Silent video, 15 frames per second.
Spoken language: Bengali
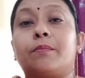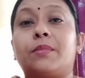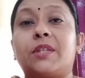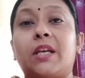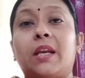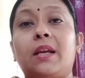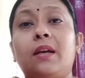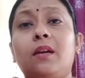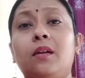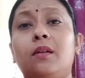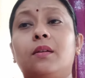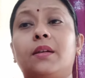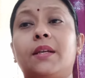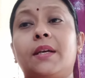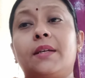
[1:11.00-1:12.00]
ছেলে
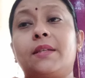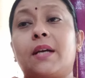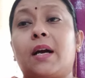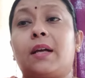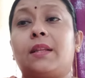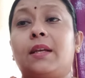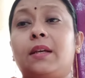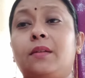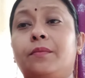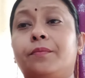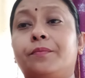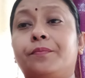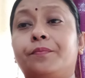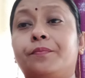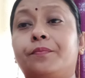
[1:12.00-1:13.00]
ঠিক জায়গাতেই
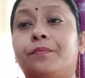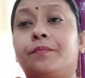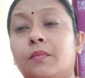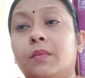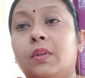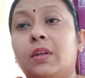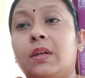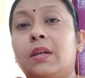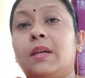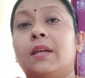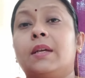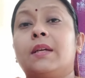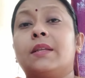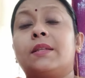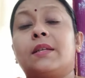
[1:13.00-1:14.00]

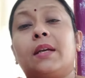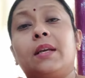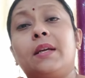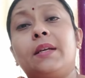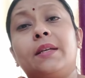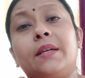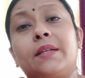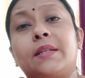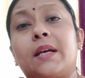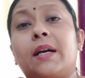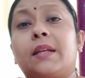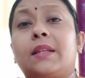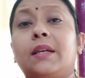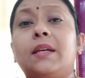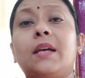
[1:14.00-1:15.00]
ছেলে ঠিক
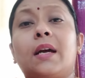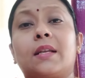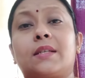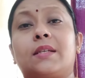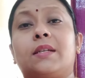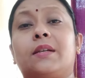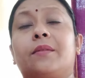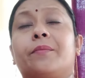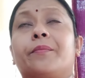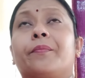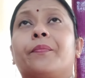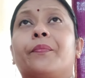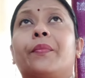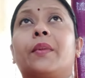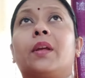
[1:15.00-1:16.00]
জায়গাতেই আছে
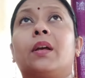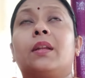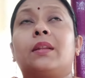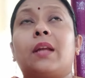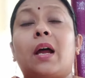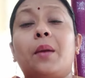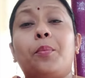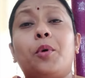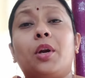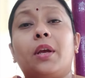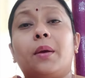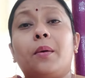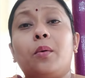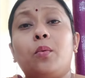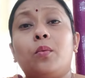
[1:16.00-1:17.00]
তারপরে
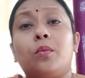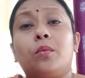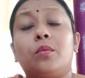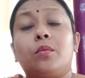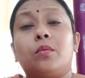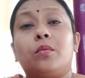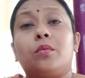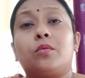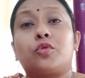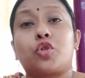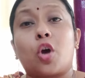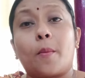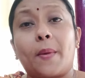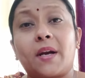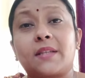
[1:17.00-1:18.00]

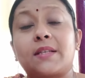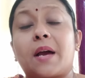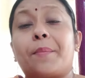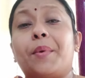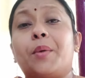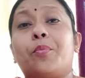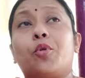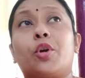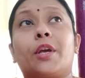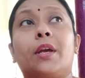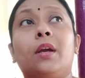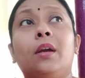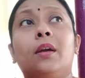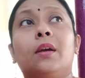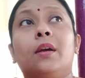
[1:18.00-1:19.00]
সবার চাপে পড়ে
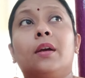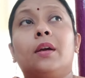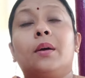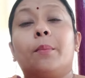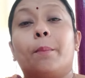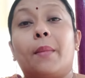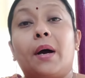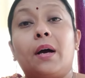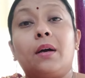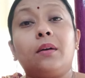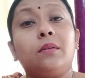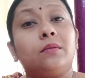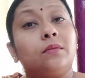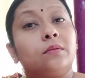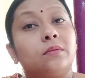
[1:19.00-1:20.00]
মা
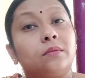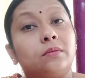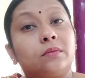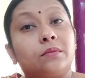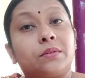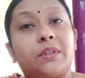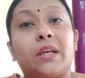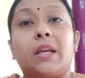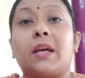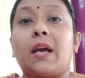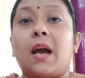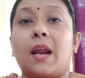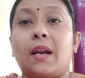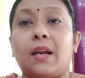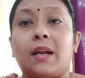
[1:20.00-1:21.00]
ছেলেকে
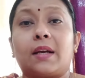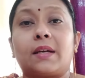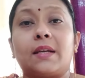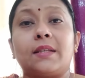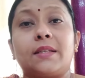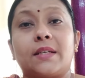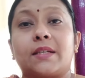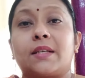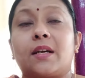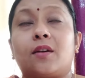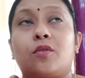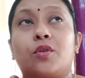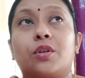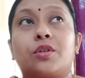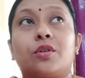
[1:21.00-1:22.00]
আনার একটা চেষ্টা
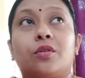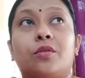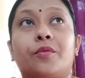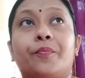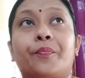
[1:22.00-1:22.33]
করেছিল